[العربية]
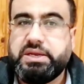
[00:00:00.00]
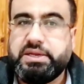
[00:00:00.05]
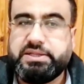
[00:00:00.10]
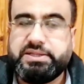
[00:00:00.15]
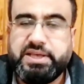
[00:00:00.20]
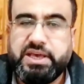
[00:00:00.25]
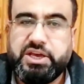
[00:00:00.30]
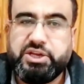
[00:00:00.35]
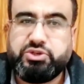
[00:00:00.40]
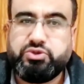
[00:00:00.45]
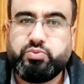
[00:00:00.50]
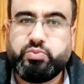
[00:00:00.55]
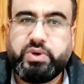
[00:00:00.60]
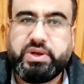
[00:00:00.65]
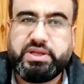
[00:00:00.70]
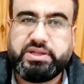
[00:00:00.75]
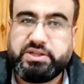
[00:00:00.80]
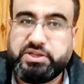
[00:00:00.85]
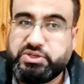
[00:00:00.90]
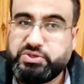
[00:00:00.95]
نتائج
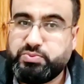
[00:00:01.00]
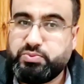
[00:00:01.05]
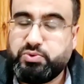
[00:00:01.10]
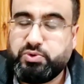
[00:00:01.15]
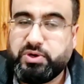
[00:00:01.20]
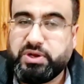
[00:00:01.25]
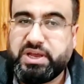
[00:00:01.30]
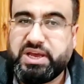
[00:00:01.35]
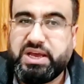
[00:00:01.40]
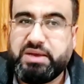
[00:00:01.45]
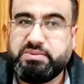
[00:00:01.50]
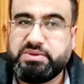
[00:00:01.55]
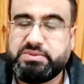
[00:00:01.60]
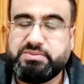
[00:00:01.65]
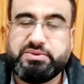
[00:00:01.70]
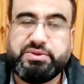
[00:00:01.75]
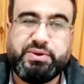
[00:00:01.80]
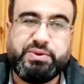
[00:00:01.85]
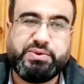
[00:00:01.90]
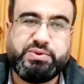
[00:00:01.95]
مباراة الأسبوع
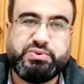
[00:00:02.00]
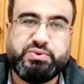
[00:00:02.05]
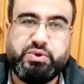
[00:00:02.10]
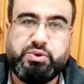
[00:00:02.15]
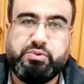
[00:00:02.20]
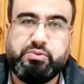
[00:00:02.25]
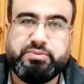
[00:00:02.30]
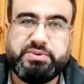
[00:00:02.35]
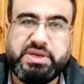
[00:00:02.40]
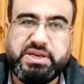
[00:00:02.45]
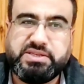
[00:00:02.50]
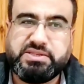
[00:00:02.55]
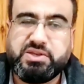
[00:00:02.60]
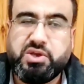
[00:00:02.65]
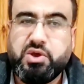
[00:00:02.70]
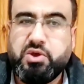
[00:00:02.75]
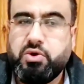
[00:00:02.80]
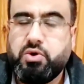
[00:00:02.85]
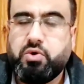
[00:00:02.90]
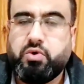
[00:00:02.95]
الخامس من دوري السود
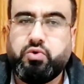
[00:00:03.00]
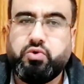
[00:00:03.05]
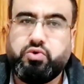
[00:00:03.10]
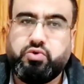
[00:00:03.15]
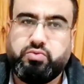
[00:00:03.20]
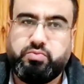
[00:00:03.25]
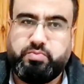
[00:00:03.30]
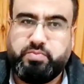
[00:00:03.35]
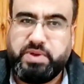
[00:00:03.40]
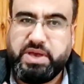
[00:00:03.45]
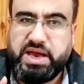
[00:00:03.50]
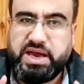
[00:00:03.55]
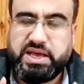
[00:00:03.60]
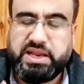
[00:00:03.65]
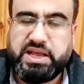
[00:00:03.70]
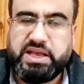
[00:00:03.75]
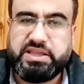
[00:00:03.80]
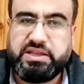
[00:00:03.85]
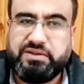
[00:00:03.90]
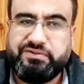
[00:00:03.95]
الممتاز وبآخر
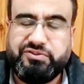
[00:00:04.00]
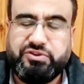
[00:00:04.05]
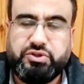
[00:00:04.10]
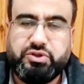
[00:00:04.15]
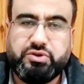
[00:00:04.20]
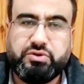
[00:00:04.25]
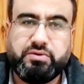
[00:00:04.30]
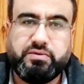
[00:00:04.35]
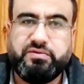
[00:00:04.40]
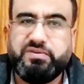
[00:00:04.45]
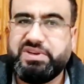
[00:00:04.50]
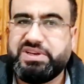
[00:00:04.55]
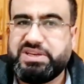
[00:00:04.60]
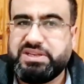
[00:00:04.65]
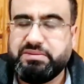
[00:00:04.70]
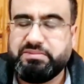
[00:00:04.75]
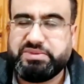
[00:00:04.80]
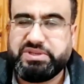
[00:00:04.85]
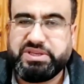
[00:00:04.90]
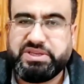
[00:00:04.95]
هذا الفيديو في
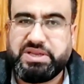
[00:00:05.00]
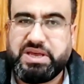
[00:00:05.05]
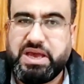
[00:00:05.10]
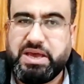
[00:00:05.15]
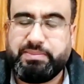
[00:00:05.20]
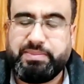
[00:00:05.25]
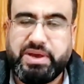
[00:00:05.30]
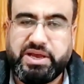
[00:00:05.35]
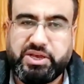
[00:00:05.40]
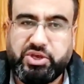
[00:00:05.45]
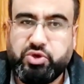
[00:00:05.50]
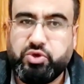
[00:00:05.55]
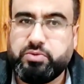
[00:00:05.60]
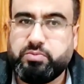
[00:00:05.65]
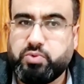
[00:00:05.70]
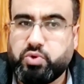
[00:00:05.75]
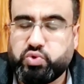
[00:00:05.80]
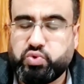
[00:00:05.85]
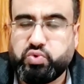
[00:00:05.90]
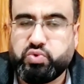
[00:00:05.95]
كلمتين حاب
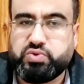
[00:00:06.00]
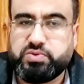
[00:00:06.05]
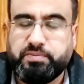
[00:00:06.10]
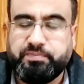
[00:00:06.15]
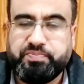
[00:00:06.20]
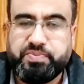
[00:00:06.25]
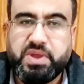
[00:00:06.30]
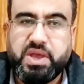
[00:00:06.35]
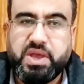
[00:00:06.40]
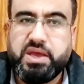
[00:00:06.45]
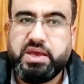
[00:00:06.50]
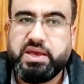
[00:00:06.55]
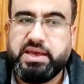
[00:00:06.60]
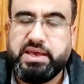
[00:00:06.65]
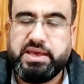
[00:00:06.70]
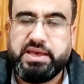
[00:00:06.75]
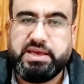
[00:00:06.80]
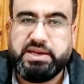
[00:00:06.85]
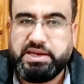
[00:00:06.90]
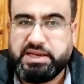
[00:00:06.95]
أحكيهم بخصوص
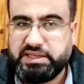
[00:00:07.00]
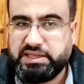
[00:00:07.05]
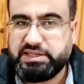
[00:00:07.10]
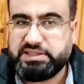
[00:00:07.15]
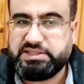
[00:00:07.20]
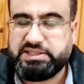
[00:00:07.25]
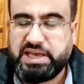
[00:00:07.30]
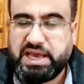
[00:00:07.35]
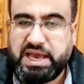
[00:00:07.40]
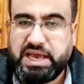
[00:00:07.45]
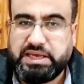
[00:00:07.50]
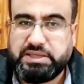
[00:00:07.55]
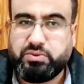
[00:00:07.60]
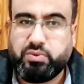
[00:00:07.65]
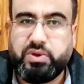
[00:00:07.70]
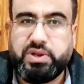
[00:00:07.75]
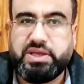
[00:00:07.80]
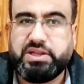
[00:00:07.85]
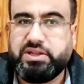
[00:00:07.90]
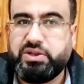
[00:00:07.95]
آه، نادي الاتحاد
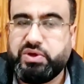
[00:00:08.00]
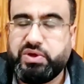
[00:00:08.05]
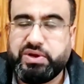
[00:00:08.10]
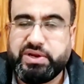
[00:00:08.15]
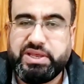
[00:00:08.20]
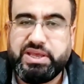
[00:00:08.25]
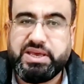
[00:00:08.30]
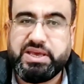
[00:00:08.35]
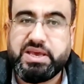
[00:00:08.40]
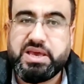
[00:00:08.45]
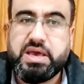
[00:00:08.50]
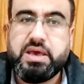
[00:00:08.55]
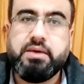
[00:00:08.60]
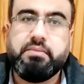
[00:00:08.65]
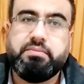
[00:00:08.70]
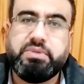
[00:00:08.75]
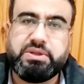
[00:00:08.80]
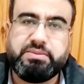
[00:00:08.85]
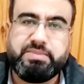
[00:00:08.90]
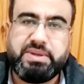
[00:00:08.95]
ونادي الحرية
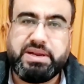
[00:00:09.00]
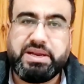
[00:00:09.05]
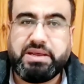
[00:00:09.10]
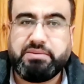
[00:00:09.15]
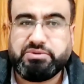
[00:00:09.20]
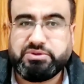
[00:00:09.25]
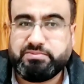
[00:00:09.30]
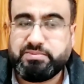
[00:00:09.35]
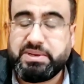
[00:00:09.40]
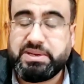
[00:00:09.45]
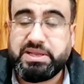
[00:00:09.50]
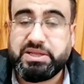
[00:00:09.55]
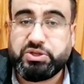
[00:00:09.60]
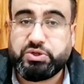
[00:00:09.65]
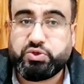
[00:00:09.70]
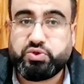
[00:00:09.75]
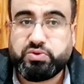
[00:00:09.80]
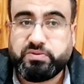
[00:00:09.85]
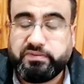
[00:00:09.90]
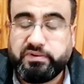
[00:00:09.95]
بتمنى بتمنى
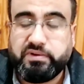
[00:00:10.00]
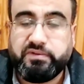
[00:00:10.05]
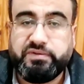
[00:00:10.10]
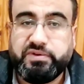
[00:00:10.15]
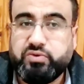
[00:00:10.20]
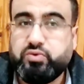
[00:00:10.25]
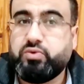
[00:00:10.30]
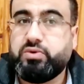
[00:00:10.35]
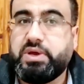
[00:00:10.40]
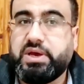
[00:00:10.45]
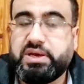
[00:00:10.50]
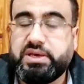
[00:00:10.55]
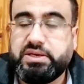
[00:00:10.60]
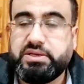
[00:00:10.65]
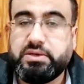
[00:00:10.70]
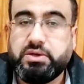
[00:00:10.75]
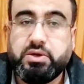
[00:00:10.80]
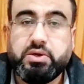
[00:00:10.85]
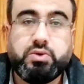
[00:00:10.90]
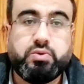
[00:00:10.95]
تشوفوا الفيديو
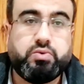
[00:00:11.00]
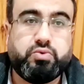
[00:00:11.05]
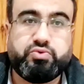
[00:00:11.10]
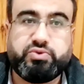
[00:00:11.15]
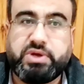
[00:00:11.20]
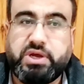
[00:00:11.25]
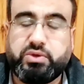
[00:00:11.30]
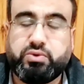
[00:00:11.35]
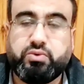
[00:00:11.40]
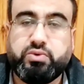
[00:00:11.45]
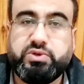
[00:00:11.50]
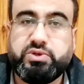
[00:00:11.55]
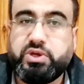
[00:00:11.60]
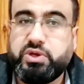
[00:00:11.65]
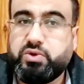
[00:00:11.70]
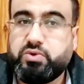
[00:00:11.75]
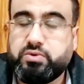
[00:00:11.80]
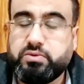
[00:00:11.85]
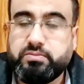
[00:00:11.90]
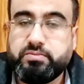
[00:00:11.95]
الأخير وتعطوني
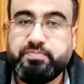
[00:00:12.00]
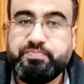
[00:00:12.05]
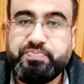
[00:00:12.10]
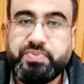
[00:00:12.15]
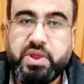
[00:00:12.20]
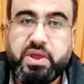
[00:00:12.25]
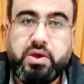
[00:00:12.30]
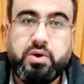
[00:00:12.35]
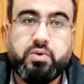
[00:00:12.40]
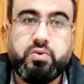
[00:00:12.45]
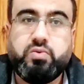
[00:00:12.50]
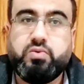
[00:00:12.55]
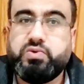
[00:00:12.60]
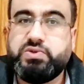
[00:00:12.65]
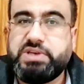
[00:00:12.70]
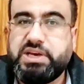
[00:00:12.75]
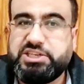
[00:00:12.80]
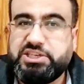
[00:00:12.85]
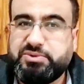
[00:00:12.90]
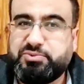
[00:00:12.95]
رأيكم
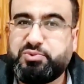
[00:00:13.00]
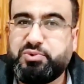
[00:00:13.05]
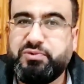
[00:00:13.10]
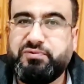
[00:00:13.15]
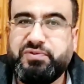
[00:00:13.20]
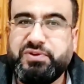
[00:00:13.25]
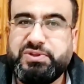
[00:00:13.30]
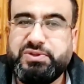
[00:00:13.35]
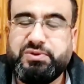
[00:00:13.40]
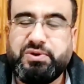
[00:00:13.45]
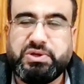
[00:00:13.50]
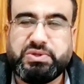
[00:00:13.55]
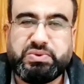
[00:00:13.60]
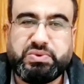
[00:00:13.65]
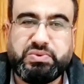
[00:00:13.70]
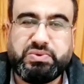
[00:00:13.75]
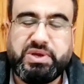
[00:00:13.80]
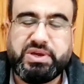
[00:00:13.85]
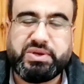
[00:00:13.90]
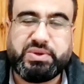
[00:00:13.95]
وإذا عجبكم الفيديو
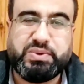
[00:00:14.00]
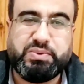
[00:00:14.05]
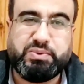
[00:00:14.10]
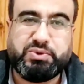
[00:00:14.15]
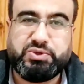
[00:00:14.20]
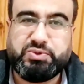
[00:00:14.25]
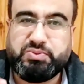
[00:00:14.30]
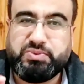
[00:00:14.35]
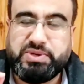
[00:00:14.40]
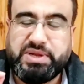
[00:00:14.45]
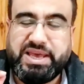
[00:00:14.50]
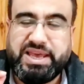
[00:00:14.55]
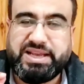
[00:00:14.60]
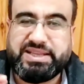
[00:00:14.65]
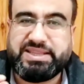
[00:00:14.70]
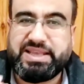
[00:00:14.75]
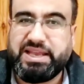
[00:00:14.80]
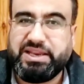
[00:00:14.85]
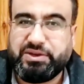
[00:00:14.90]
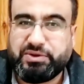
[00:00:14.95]
حطوا لايك واكتبوا لنا
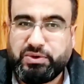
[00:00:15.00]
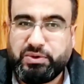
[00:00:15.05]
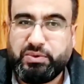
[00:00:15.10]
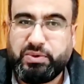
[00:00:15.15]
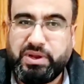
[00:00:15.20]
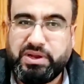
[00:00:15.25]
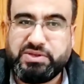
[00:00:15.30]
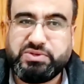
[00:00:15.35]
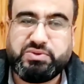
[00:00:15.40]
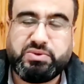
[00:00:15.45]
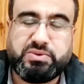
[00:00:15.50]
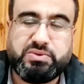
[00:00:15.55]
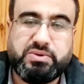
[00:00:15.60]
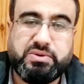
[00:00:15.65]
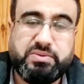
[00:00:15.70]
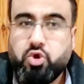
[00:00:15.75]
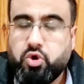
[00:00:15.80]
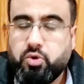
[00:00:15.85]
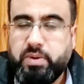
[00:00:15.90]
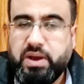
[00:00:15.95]
هيك تعليق حلو على
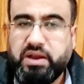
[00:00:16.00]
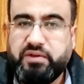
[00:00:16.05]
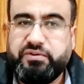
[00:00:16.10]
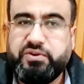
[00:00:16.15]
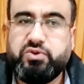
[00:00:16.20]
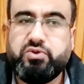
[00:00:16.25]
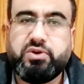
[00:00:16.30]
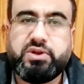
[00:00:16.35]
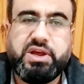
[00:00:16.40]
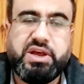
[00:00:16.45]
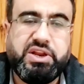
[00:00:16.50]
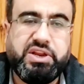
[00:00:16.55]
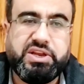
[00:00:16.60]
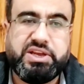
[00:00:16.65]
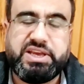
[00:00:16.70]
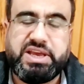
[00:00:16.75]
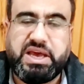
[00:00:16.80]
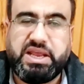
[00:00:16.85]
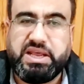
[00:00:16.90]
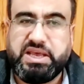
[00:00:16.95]
ذوقكم وبهالفيديو رح
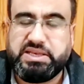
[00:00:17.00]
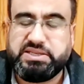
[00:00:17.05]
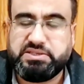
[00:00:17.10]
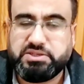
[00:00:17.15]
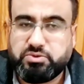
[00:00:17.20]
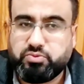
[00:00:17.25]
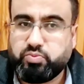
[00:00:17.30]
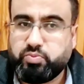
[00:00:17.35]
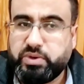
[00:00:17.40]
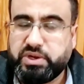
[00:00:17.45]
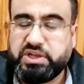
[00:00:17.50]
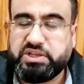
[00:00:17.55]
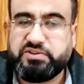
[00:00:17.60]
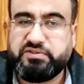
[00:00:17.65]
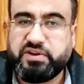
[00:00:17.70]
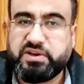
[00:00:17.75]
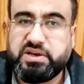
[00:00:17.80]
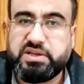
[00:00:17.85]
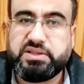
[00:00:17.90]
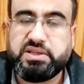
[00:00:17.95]
نحكي على ست
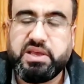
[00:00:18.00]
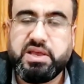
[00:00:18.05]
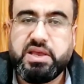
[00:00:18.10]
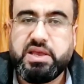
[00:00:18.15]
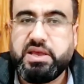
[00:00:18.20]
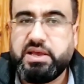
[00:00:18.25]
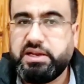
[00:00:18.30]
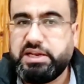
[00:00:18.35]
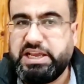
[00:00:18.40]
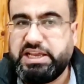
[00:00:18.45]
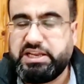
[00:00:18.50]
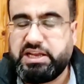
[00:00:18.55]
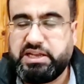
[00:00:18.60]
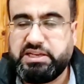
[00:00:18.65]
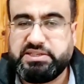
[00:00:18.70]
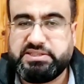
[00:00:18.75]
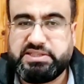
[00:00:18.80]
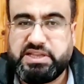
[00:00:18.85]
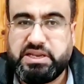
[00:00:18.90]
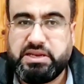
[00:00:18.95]
مباريات فقط لأن
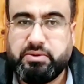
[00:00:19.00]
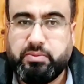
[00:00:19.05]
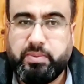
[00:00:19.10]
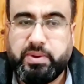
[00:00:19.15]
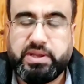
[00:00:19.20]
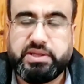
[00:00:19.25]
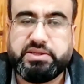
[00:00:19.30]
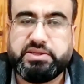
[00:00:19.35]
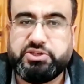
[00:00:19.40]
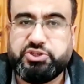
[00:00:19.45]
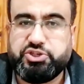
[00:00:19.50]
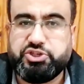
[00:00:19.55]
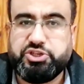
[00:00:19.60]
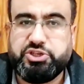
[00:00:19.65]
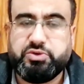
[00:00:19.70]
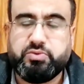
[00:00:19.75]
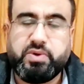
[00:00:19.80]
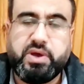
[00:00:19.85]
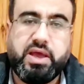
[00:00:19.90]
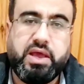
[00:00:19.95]
رح نستنى مباراة
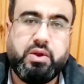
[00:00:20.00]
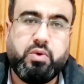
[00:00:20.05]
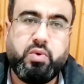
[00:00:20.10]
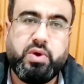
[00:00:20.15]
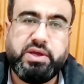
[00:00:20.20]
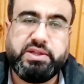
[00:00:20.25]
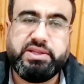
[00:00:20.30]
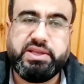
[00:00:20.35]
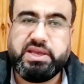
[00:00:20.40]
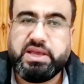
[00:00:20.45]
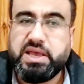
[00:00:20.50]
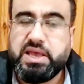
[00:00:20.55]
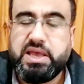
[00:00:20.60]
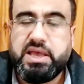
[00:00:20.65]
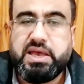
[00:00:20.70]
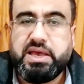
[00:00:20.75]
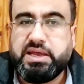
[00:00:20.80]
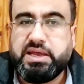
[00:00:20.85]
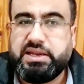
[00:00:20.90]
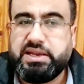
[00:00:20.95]
تشرين والوحدة
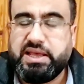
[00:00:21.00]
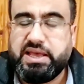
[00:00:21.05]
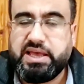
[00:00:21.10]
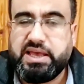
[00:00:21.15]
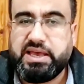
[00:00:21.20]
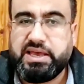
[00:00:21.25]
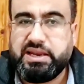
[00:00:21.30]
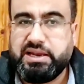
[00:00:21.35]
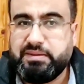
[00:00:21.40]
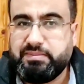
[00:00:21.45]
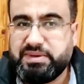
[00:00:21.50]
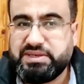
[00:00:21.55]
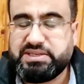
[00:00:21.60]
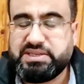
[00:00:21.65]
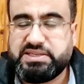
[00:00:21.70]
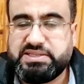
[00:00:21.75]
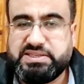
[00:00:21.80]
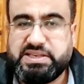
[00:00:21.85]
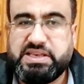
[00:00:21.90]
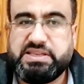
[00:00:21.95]

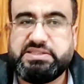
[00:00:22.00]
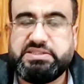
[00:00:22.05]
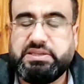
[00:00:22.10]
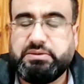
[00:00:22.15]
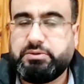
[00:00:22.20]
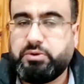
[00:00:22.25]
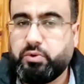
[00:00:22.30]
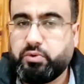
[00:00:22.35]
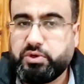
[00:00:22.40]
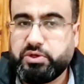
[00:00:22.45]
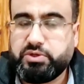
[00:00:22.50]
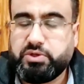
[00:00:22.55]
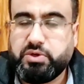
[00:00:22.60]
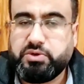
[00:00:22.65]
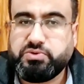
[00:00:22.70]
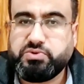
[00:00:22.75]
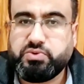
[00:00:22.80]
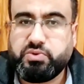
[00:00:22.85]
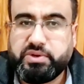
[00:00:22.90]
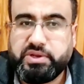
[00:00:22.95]
للمساء الساعة 6 توقيت
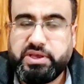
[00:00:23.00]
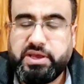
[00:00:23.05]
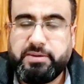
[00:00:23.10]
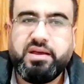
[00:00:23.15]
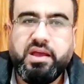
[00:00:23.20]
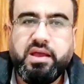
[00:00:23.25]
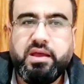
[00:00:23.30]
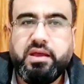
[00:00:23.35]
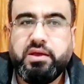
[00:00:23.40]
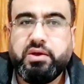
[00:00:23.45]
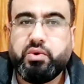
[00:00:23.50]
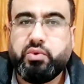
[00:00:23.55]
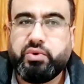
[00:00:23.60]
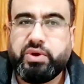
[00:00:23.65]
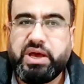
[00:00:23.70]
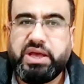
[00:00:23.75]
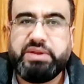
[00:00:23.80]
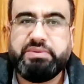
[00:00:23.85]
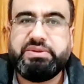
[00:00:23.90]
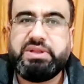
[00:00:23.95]
سوريا
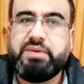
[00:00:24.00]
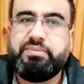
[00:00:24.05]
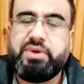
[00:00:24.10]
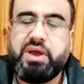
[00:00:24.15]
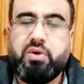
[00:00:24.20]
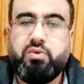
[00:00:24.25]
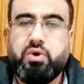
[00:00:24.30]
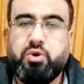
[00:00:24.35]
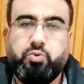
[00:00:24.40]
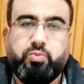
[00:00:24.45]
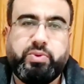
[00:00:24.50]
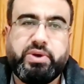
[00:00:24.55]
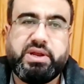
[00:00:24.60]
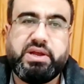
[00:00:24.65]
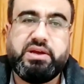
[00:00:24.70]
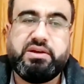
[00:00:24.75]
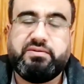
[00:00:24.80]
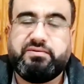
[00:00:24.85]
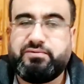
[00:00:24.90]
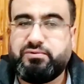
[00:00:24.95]
وراح نبدا باول
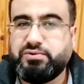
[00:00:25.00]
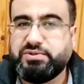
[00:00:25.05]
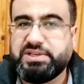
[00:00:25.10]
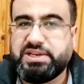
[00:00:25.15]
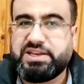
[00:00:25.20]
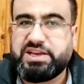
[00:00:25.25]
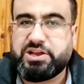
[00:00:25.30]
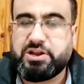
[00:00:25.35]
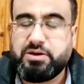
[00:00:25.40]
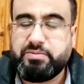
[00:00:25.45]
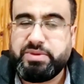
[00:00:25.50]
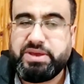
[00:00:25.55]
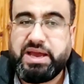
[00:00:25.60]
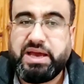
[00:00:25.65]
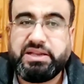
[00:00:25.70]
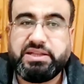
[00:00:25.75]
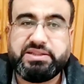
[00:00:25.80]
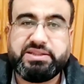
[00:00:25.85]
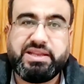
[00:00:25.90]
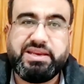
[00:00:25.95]
مباراه فوز الكرامي
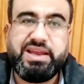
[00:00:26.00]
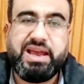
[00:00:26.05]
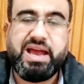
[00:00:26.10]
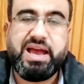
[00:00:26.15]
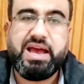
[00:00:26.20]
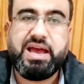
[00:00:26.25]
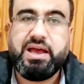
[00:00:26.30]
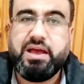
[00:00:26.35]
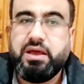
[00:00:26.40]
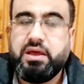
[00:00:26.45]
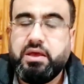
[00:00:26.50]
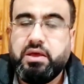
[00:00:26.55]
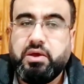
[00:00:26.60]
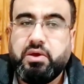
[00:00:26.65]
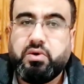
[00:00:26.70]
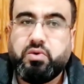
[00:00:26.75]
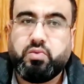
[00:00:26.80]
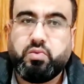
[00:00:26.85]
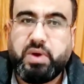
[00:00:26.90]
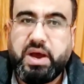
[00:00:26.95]
على الطليعه
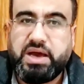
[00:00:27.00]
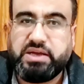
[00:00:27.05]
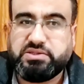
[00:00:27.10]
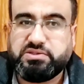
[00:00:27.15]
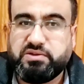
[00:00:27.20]
1-0